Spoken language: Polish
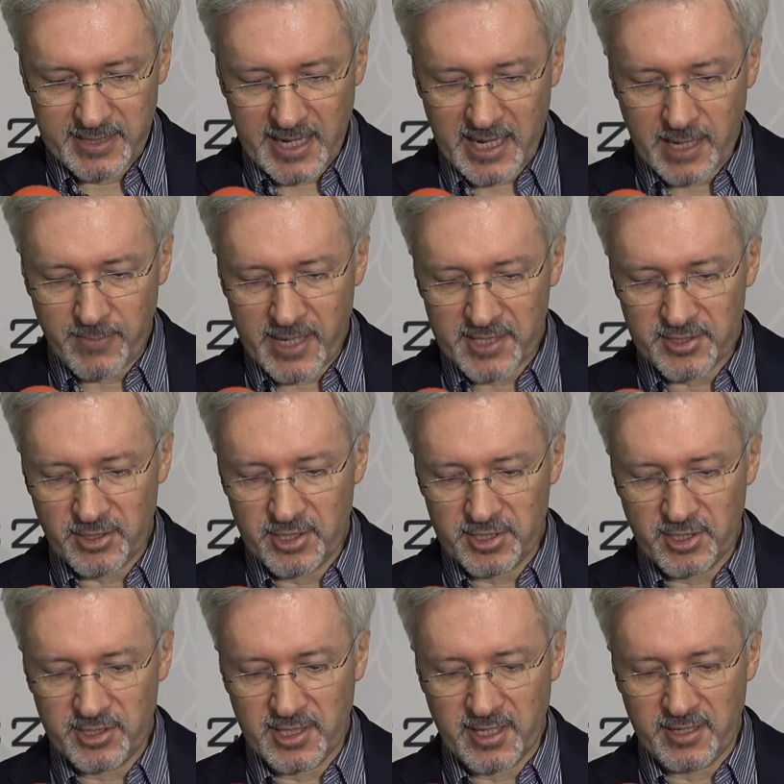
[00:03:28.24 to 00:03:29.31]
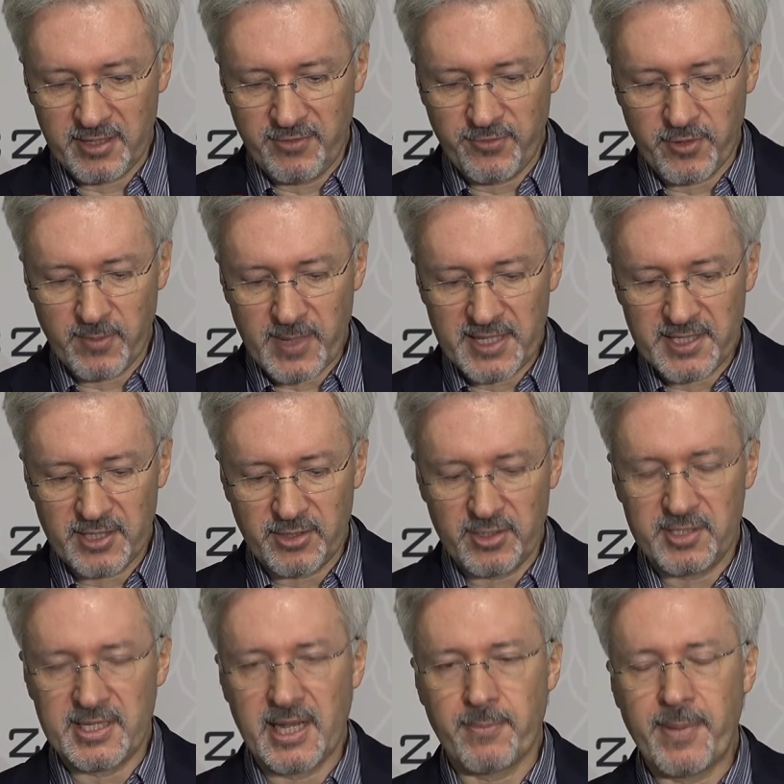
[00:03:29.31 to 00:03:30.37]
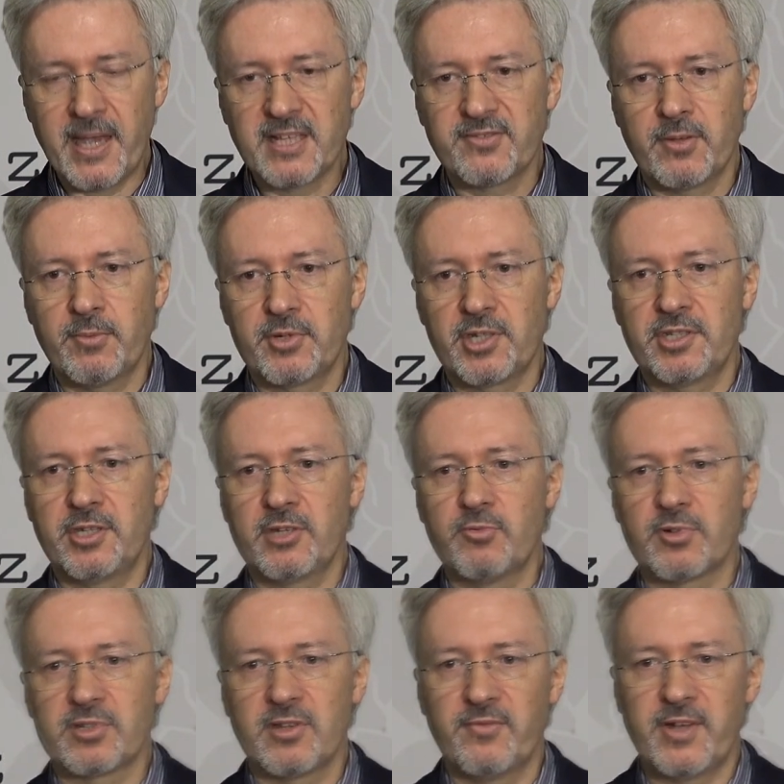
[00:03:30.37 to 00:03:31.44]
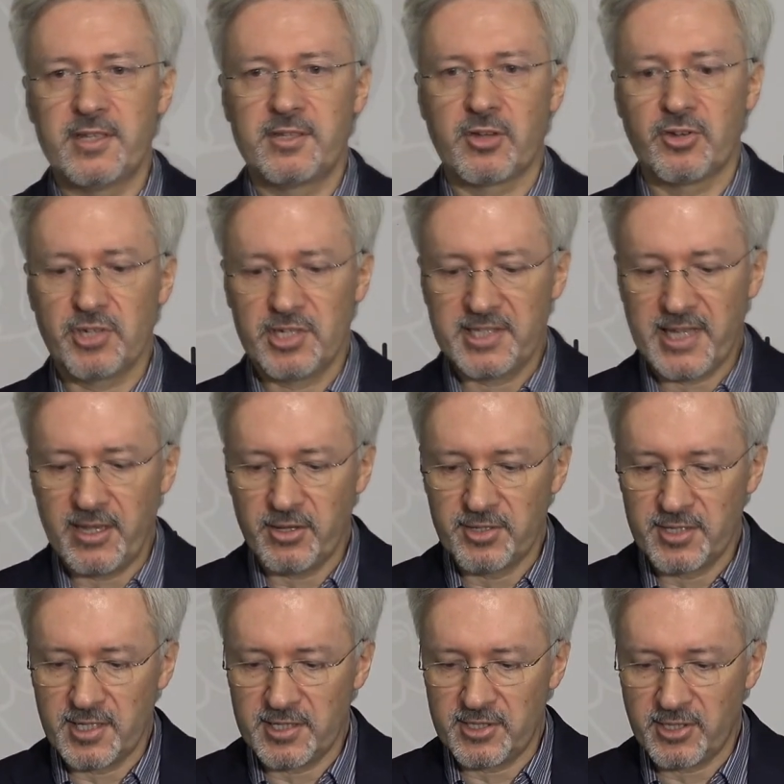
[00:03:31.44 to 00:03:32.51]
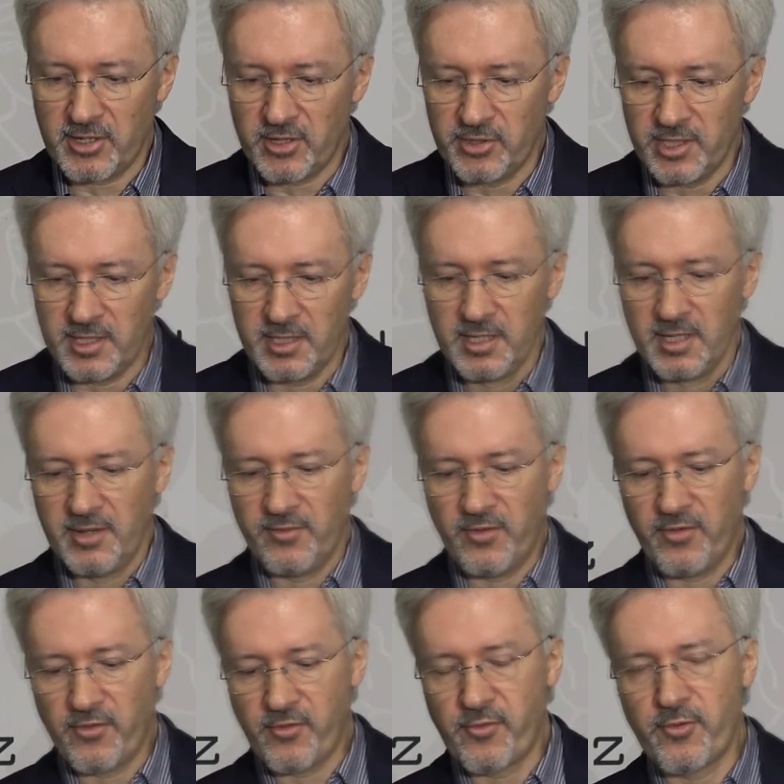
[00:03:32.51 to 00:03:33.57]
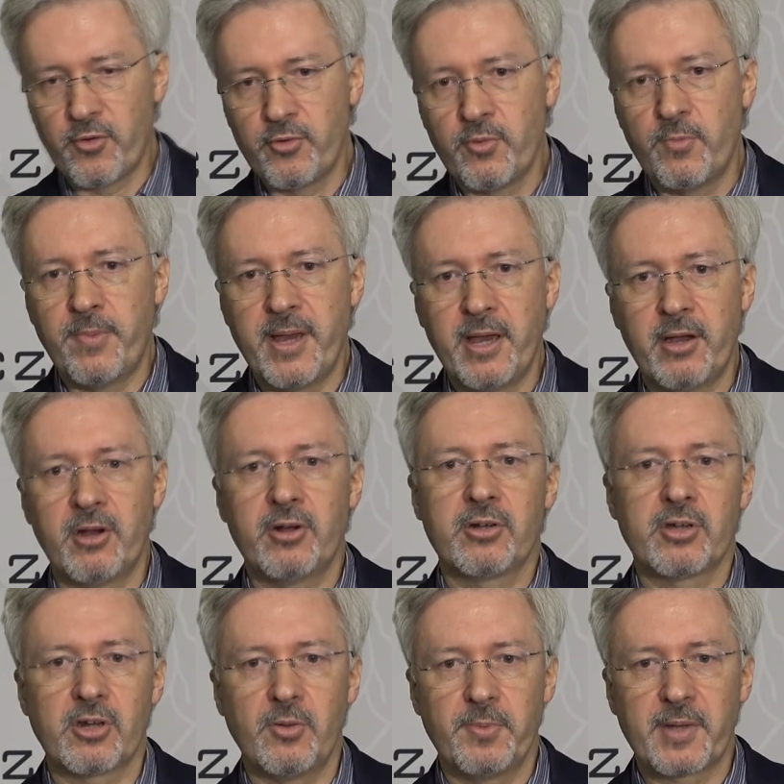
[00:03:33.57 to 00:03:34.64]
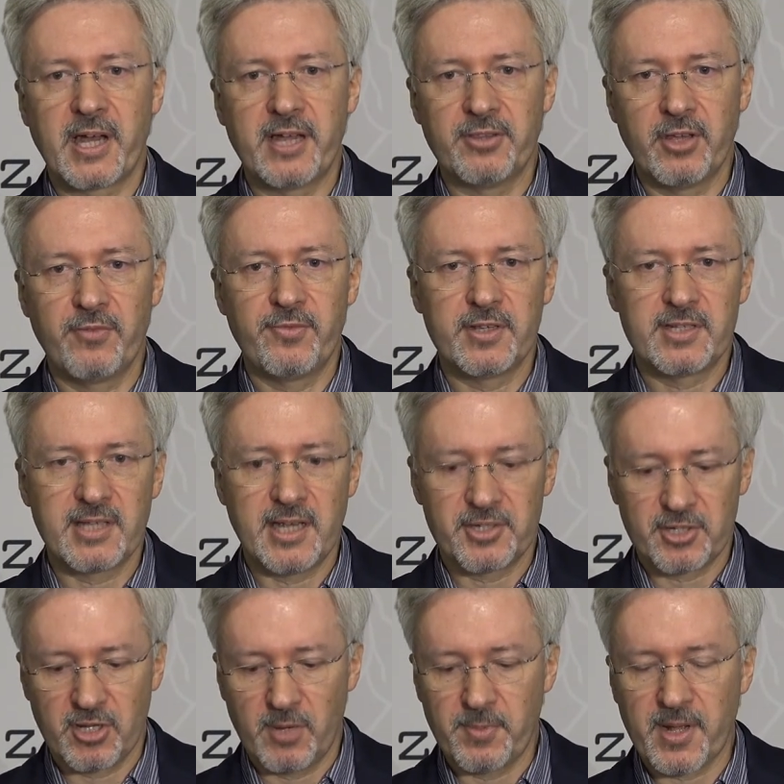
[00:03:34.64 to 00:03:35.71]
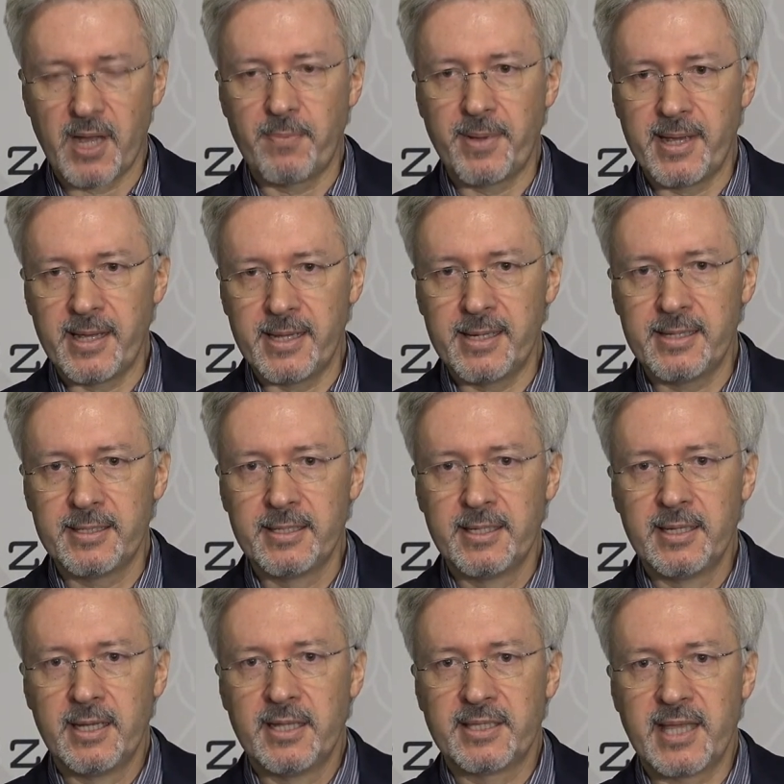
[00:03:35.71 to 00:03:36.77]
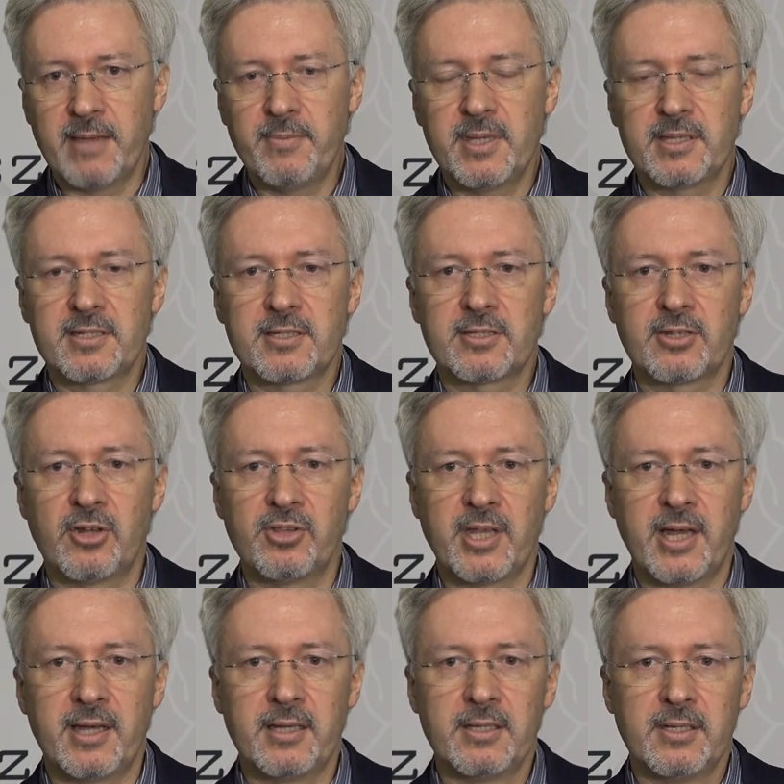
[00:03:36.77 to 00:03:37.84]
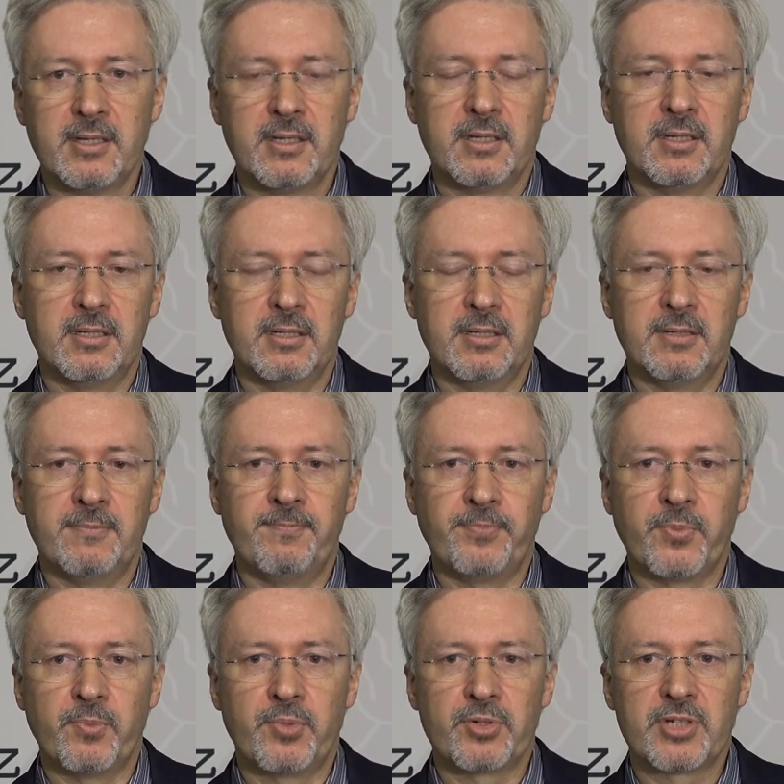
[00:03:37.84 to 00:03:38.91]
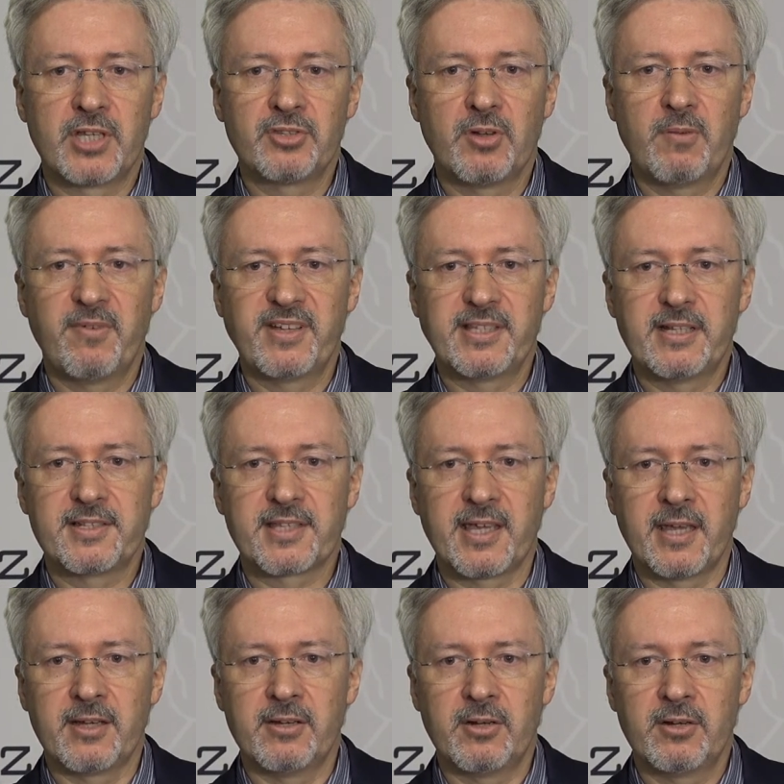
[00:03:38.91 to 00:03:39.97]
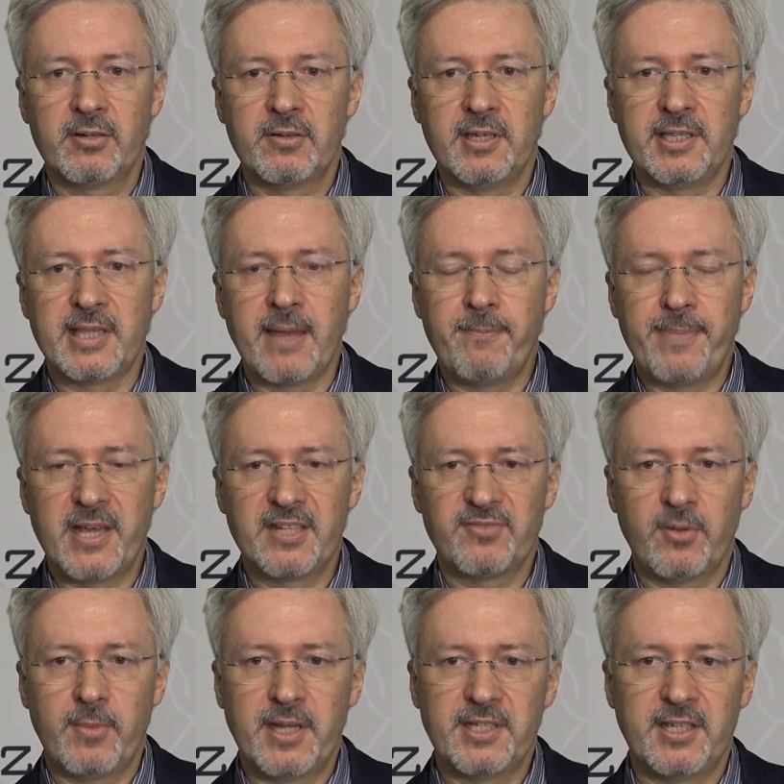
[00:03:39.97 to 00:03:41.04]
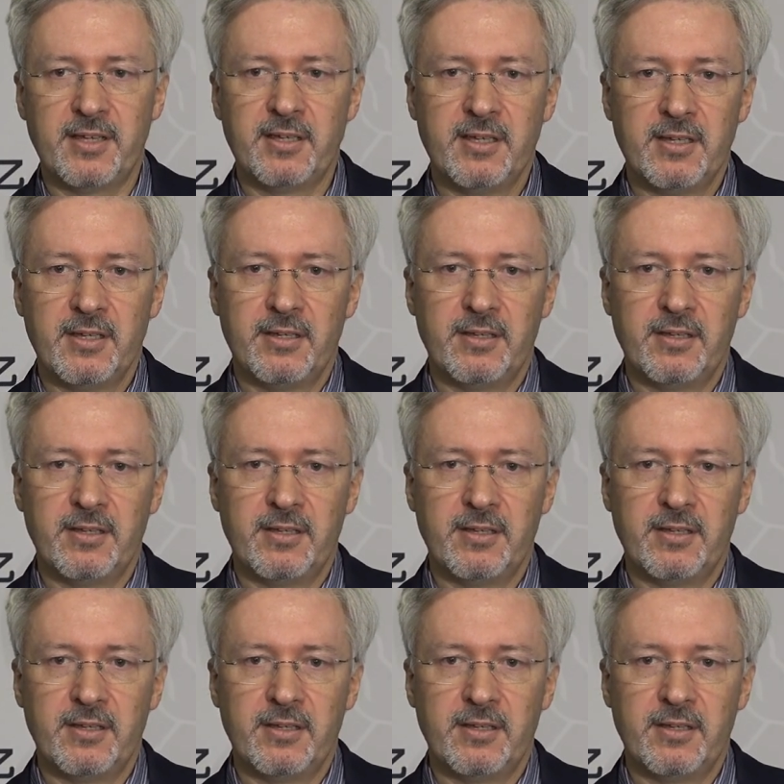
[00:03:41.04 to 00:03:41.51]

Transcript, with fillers: taka bardzo istotna informacja to jest tak, Państwo możecie głosować korzystając ze strony www.bo.nowysacz.pl, tam jest strona y, budżetu obywatelskiego i tam Państwo macie y,